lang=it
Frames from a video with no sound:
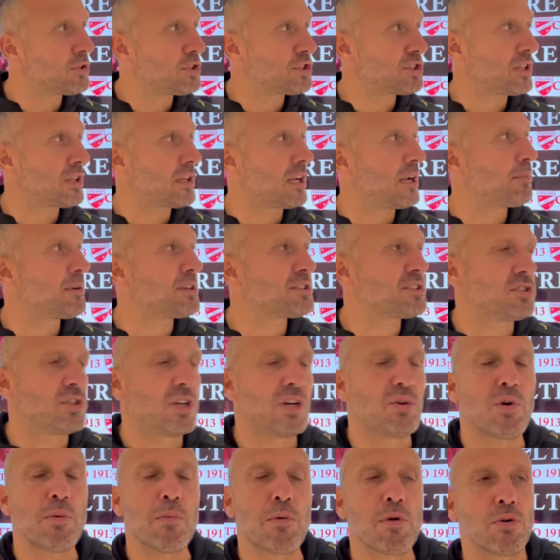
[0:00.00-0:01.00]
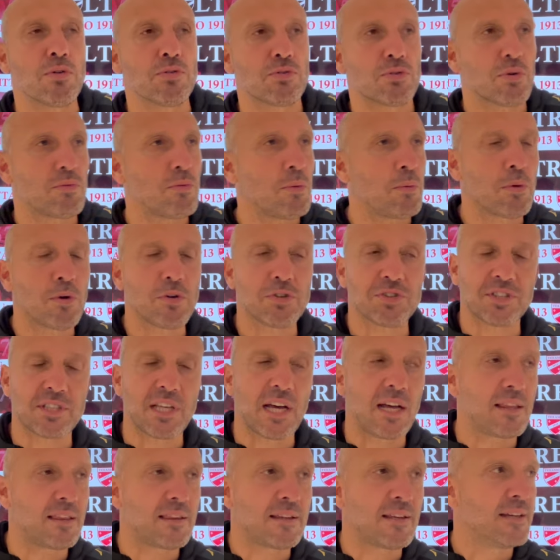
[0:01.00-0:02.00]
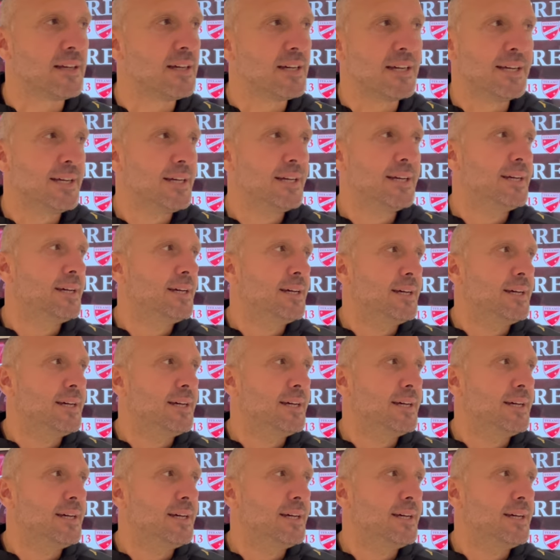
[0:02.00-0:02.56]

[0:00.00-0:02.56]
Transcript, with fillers: c'è stata una pressione uomo contro uomo costante